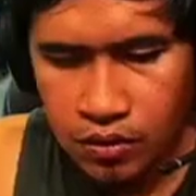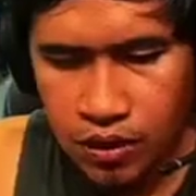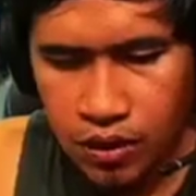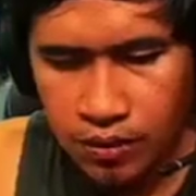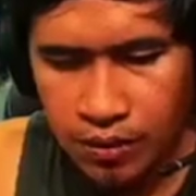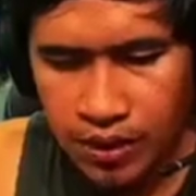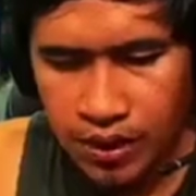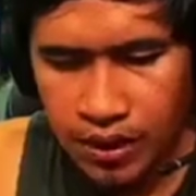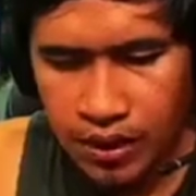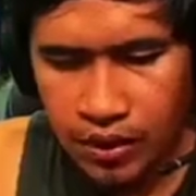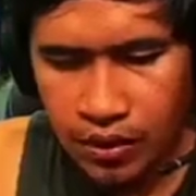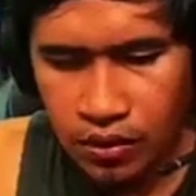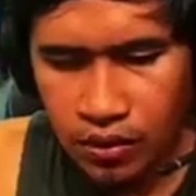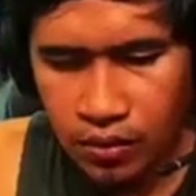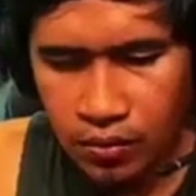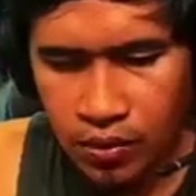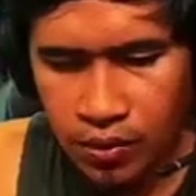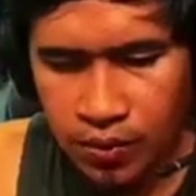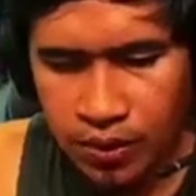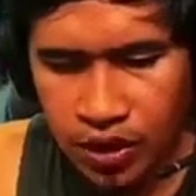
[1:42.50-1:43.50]
Pila pre,
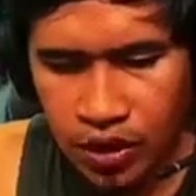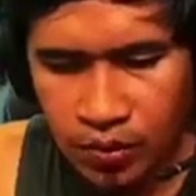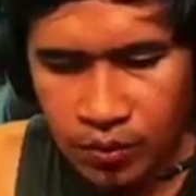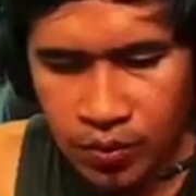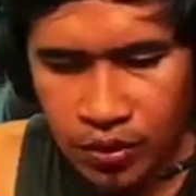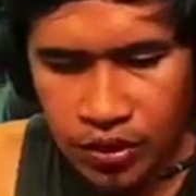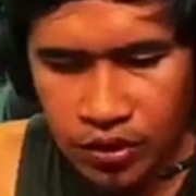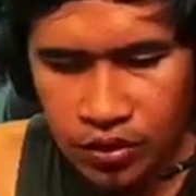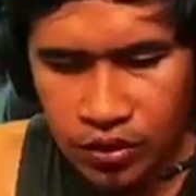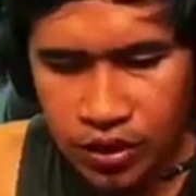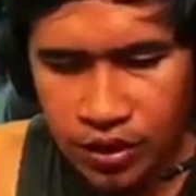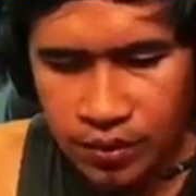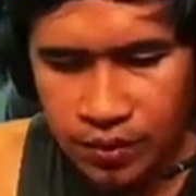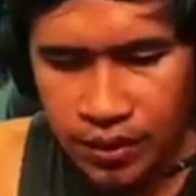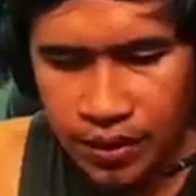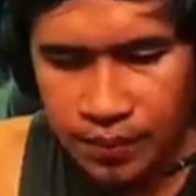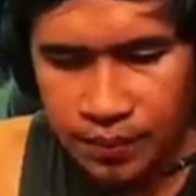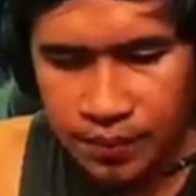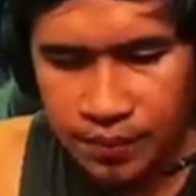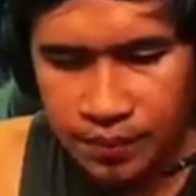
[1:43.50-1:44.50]
ok mo pre, ok mo itlog niya
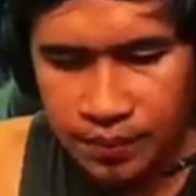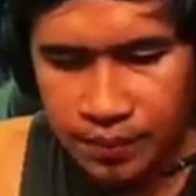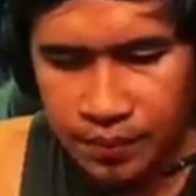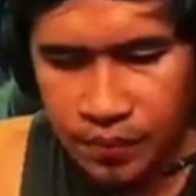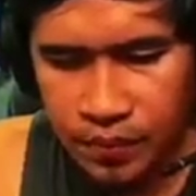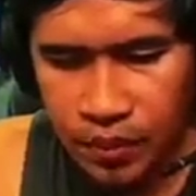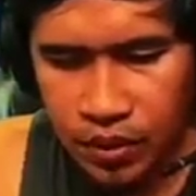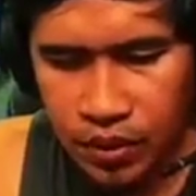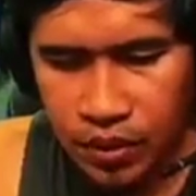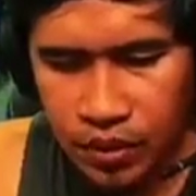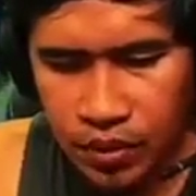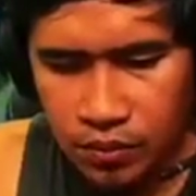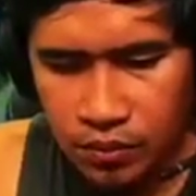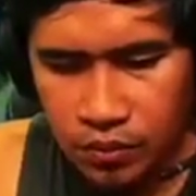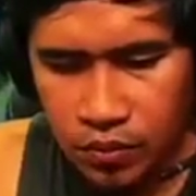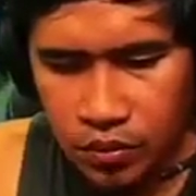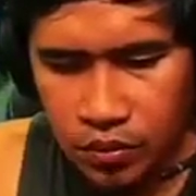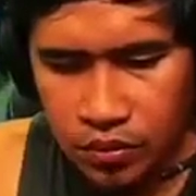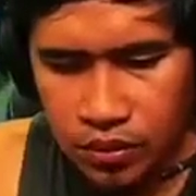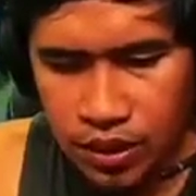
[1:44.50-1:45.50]
pre.
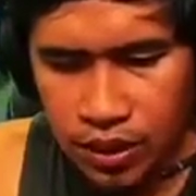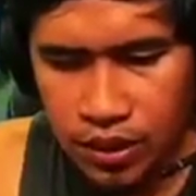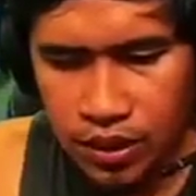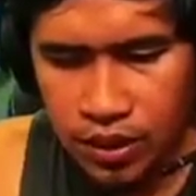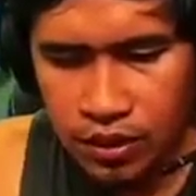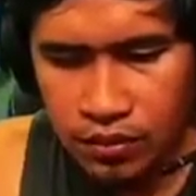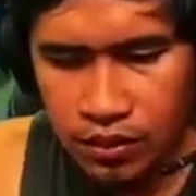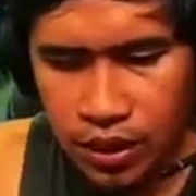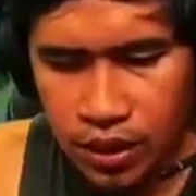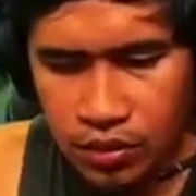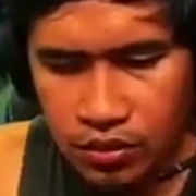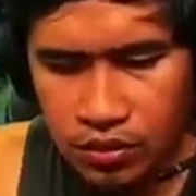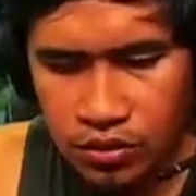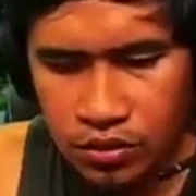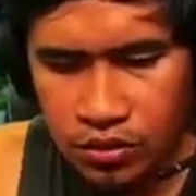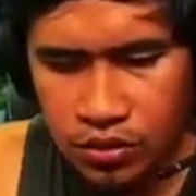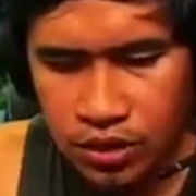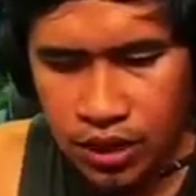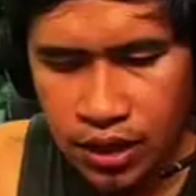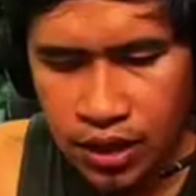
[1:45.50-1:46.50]
Utangin na nyo ha, ah.
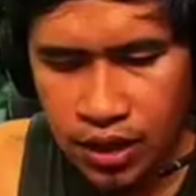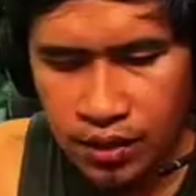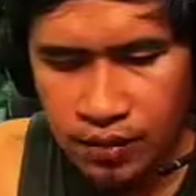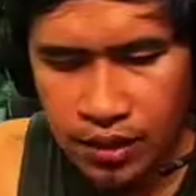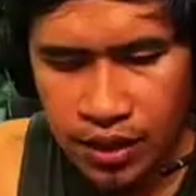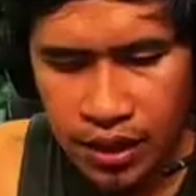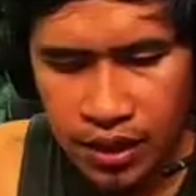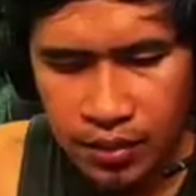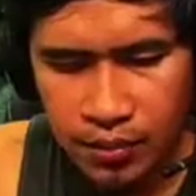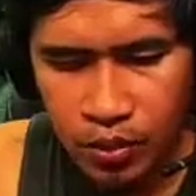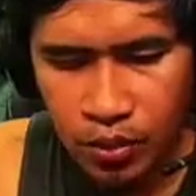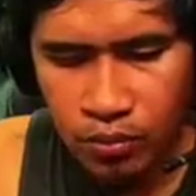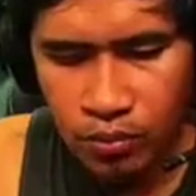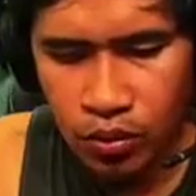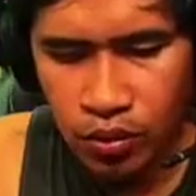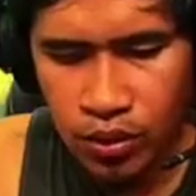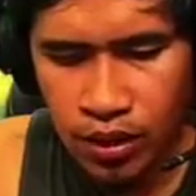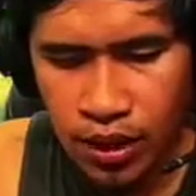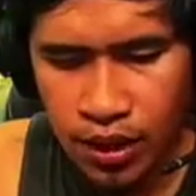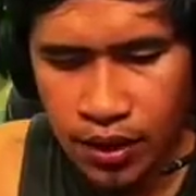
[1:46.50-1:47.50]
gusto nyo talaga
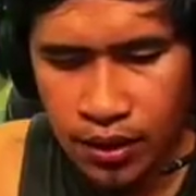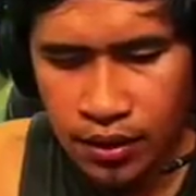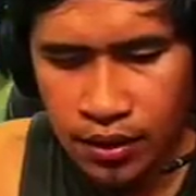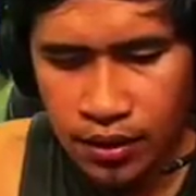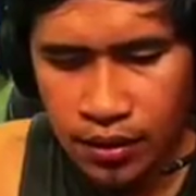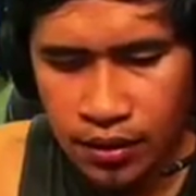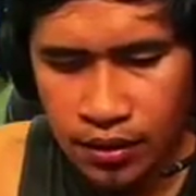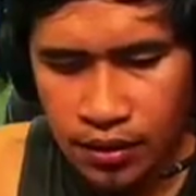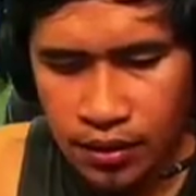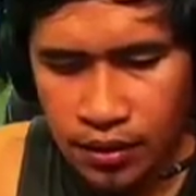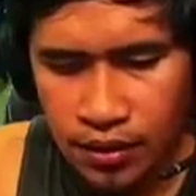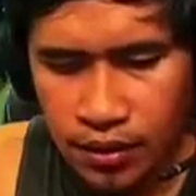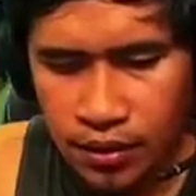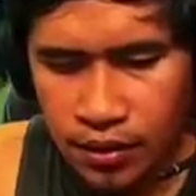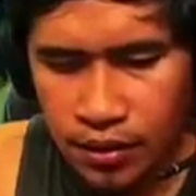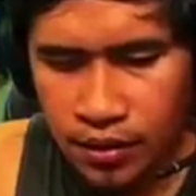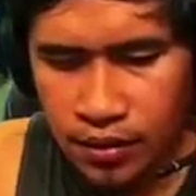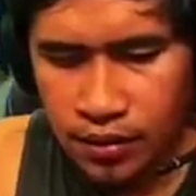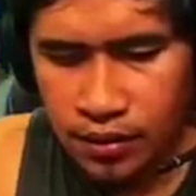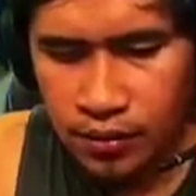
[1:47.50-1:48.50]
mabugbog ha. Ah.
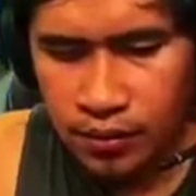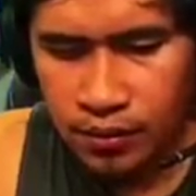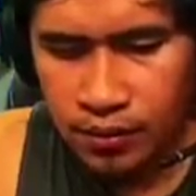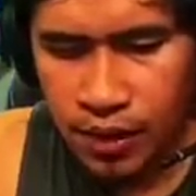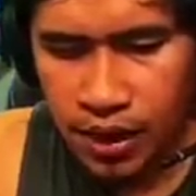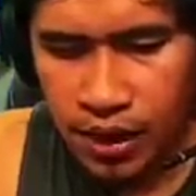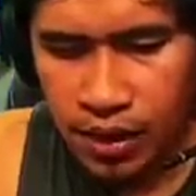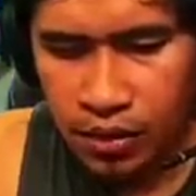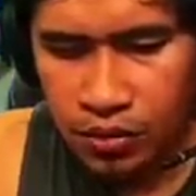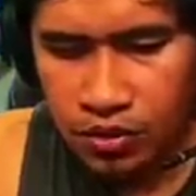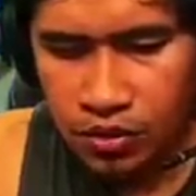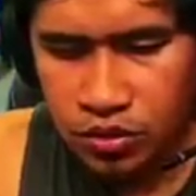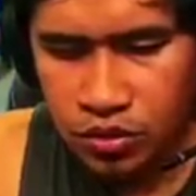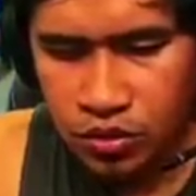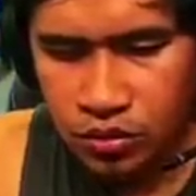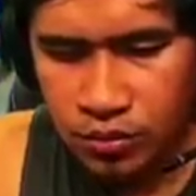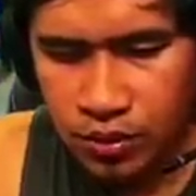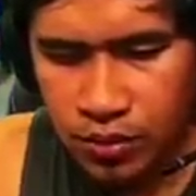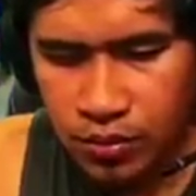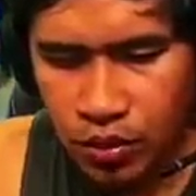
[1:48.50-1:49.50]
Baka
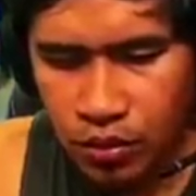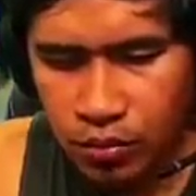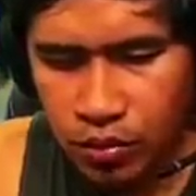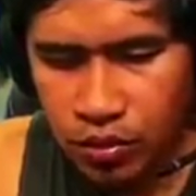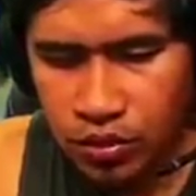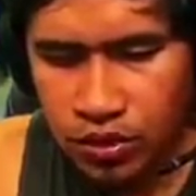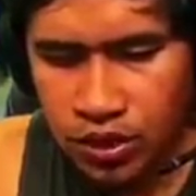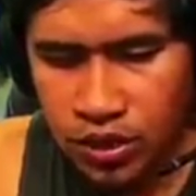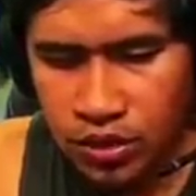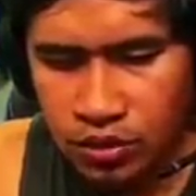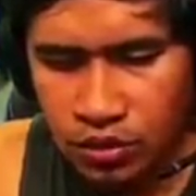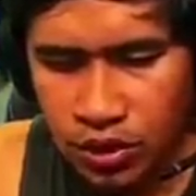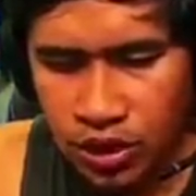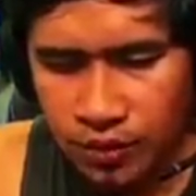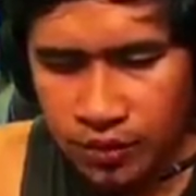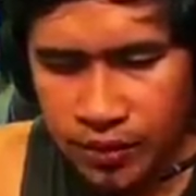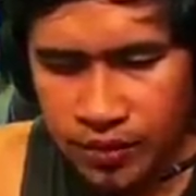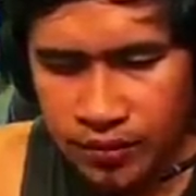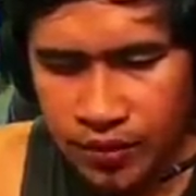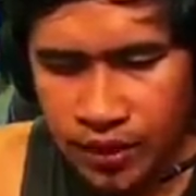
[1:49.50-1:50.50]
gusto nyo mabugbog dito
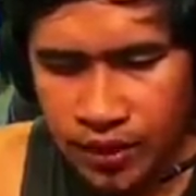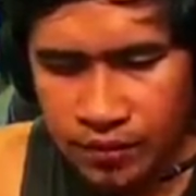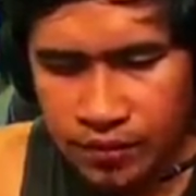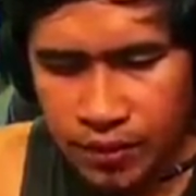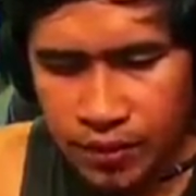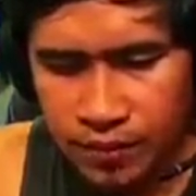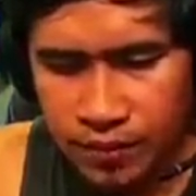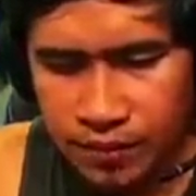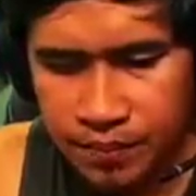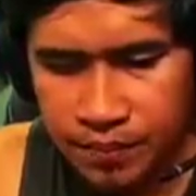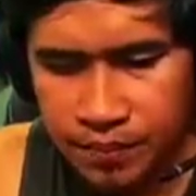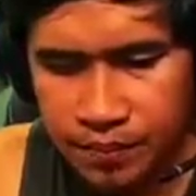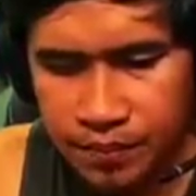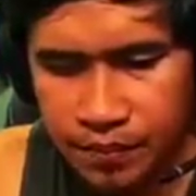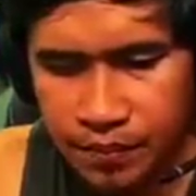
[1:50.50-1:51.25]
left and right pre.